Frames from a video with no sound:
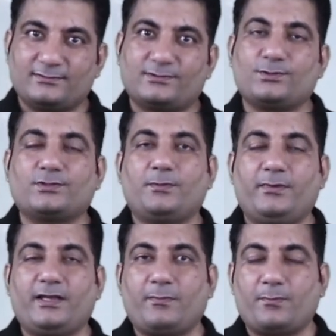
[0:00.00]
सोशल
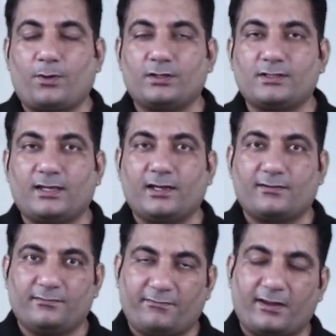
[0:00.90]
मीडिया पे बहुत ज़्यादा एक
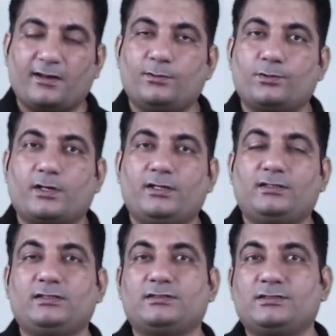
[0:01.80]
वायरल हो रही
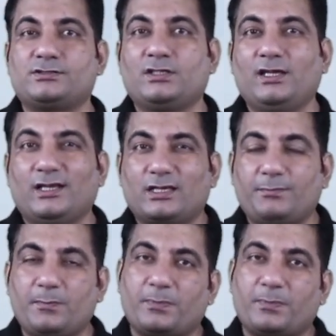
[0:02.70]
थी चीज़ कि भाई